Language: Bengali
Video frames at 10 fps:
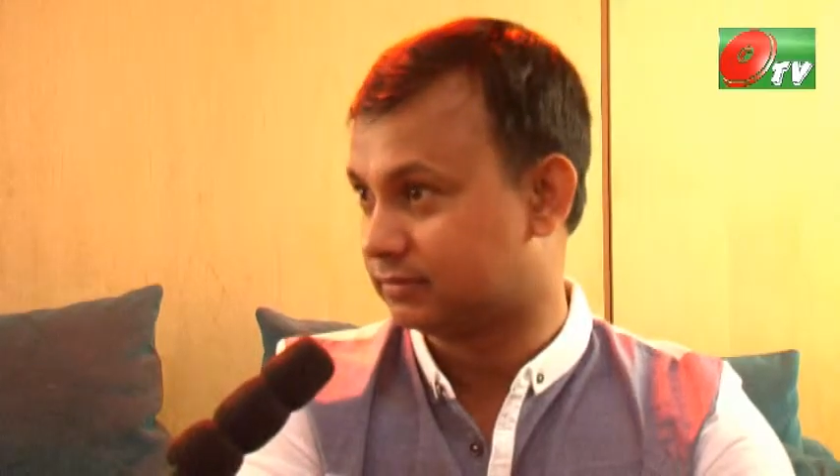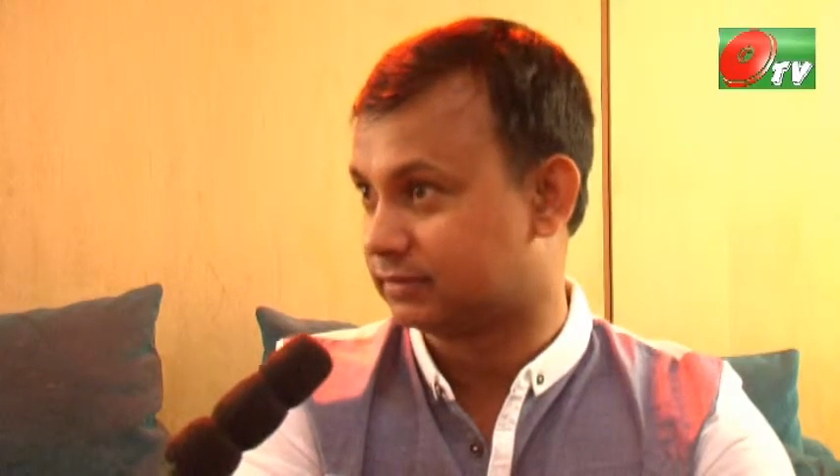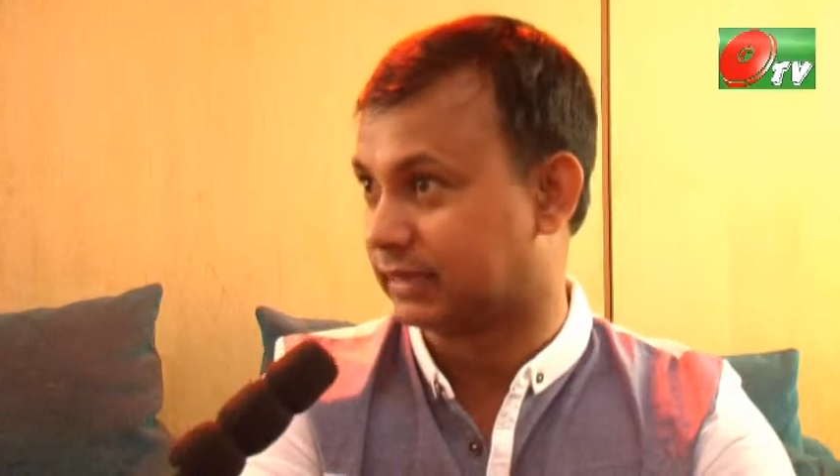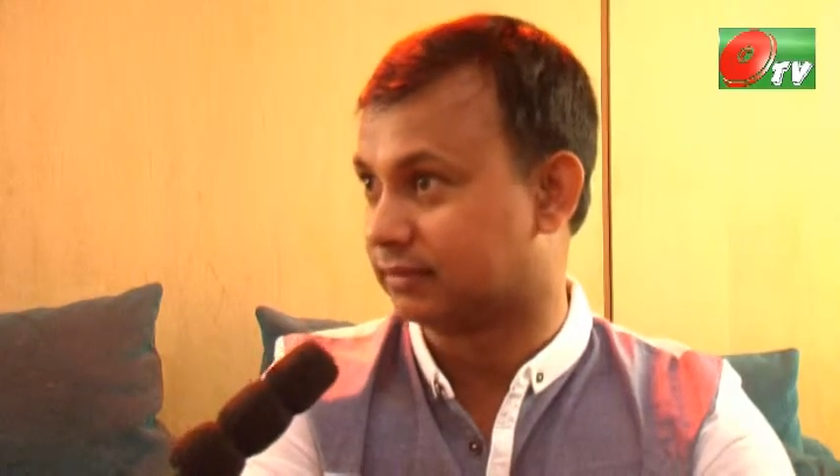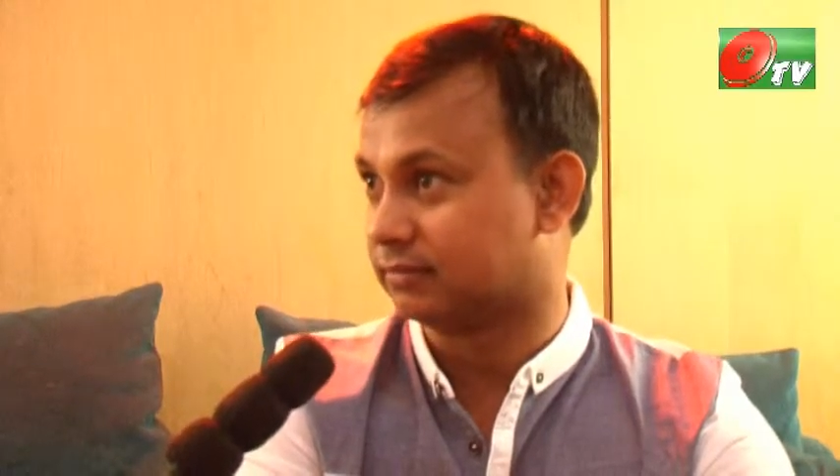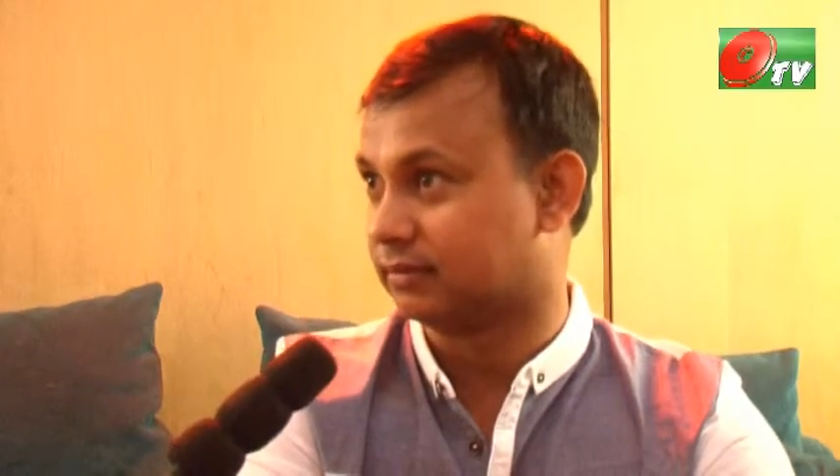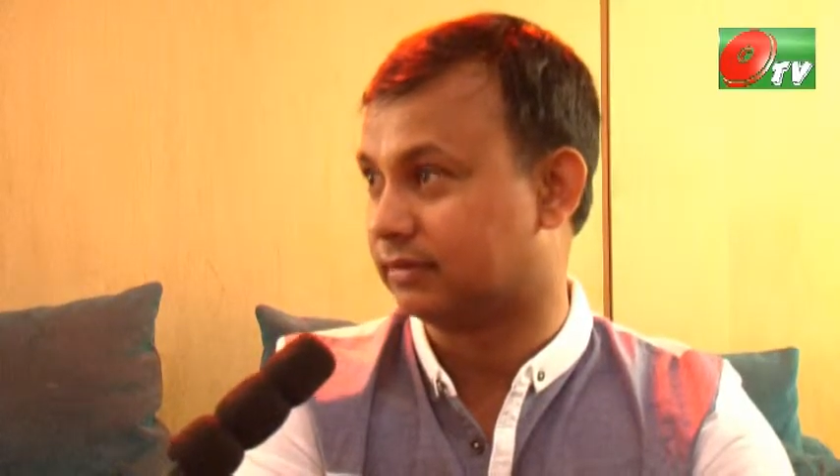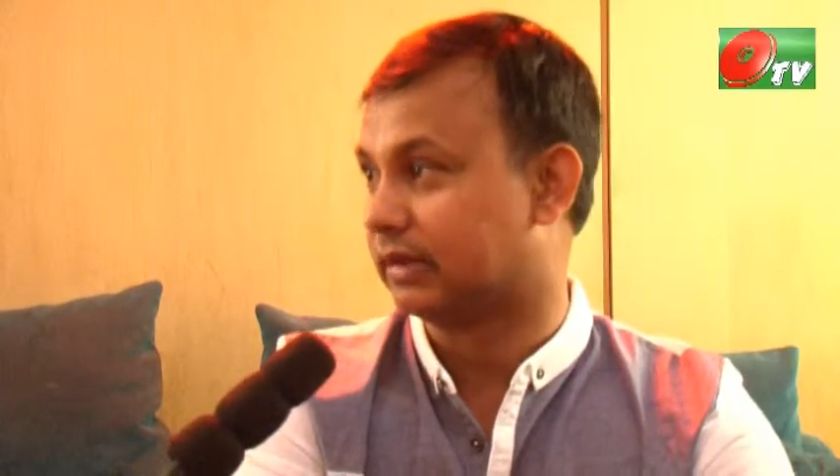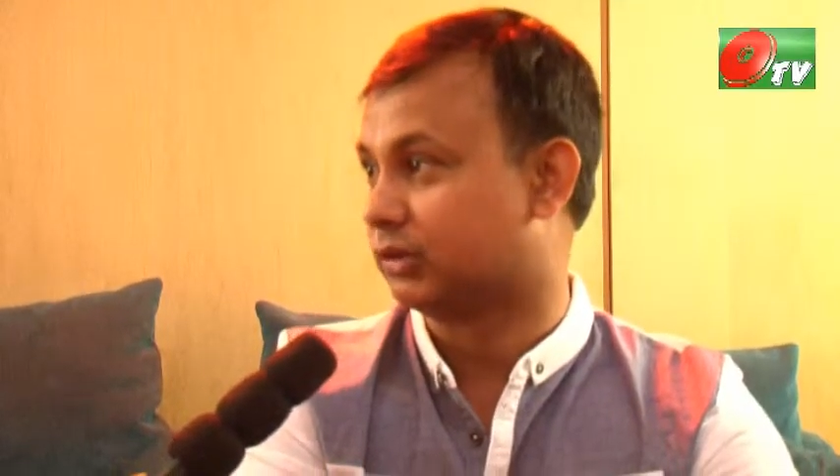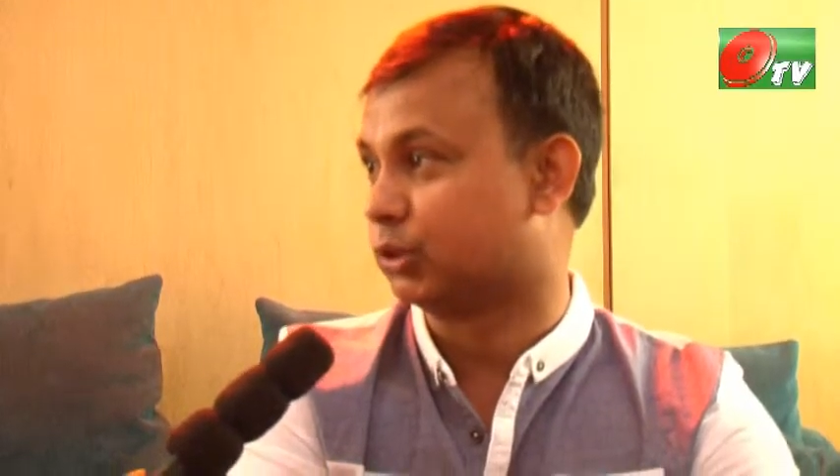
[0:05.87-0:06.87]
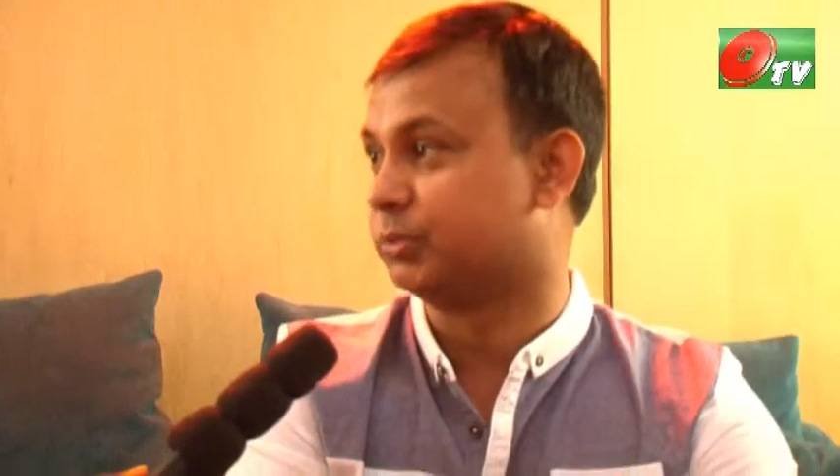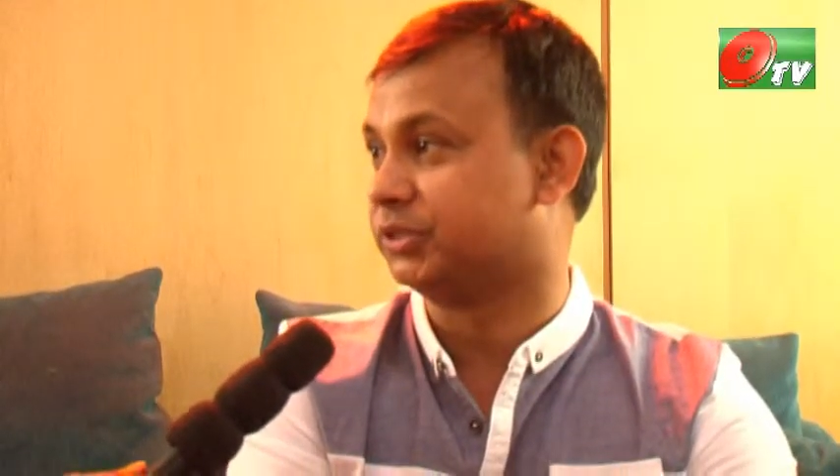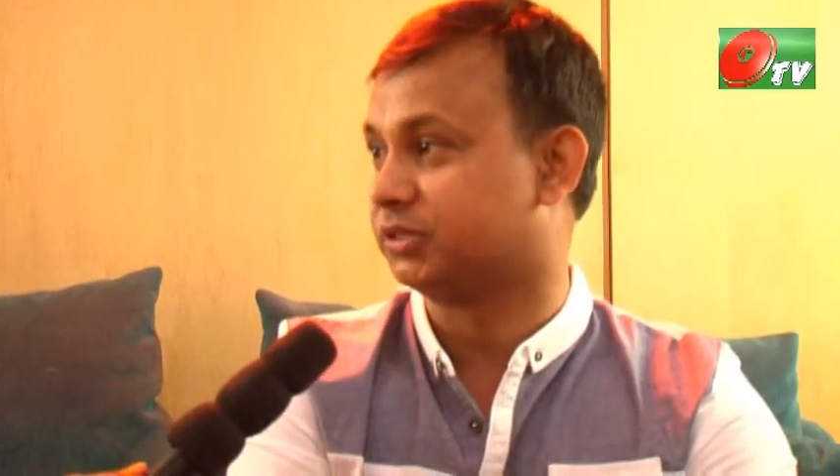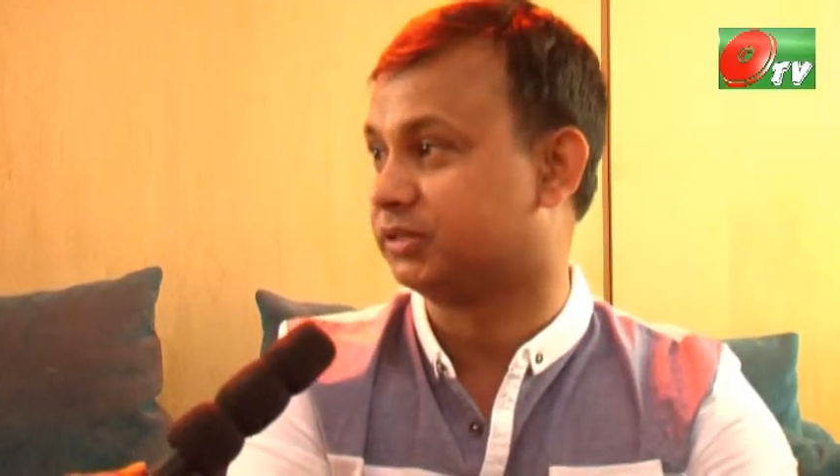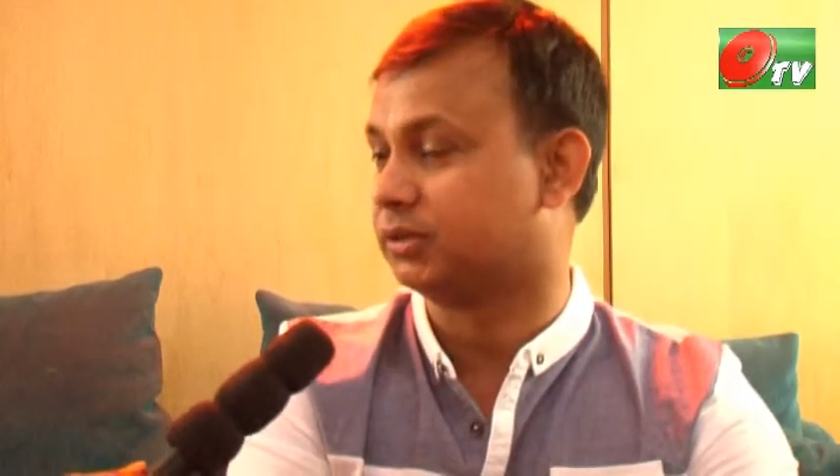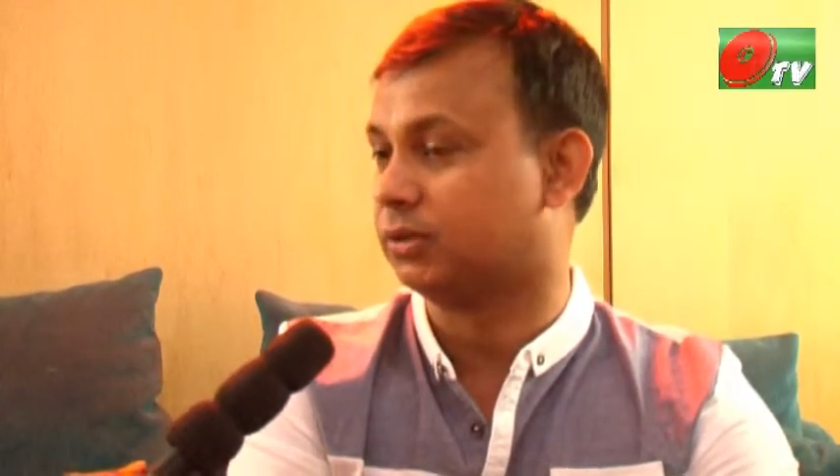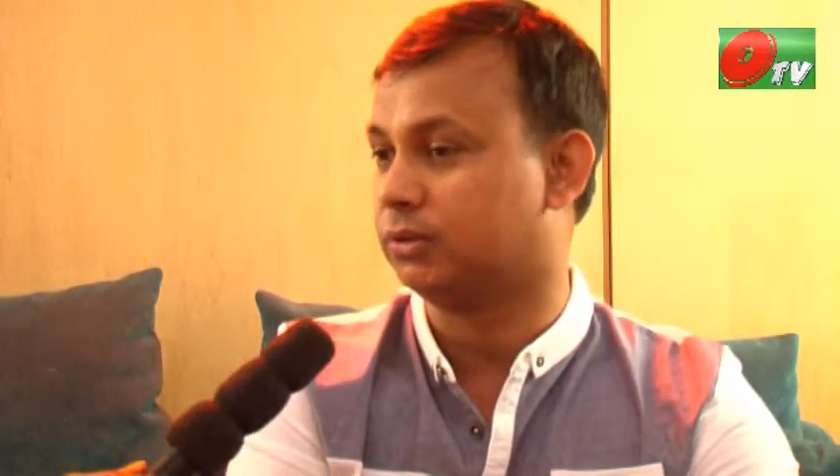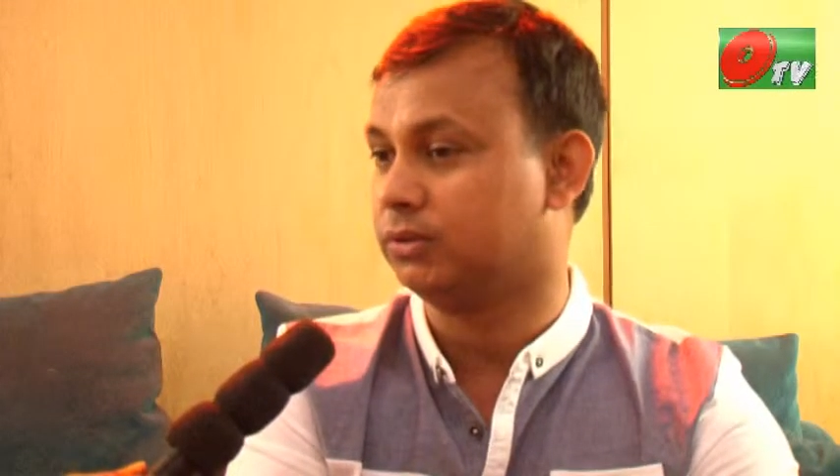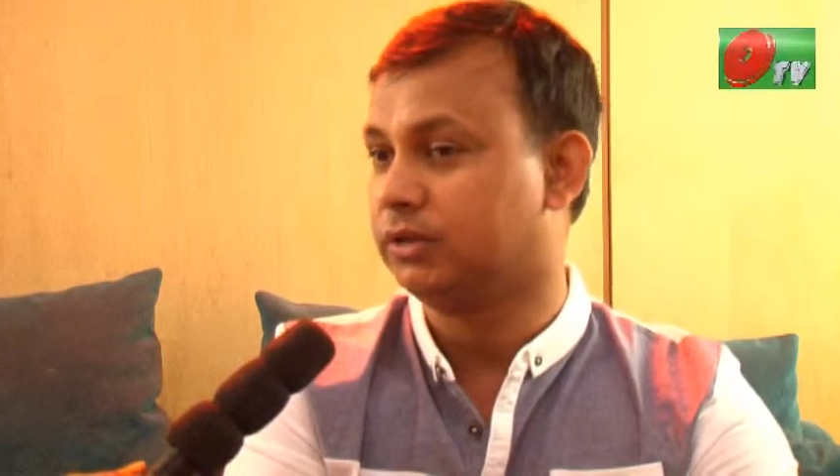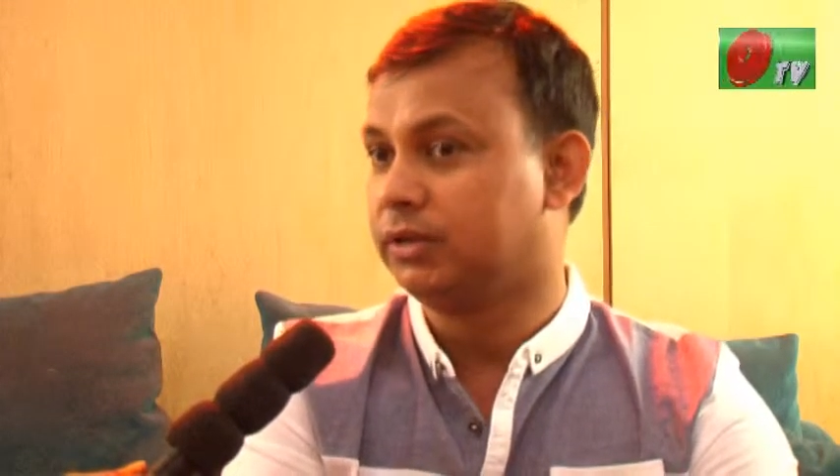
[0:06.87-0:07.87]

সেকেন্ড গ্র্যান্ড কনভেনশন যেটা হলো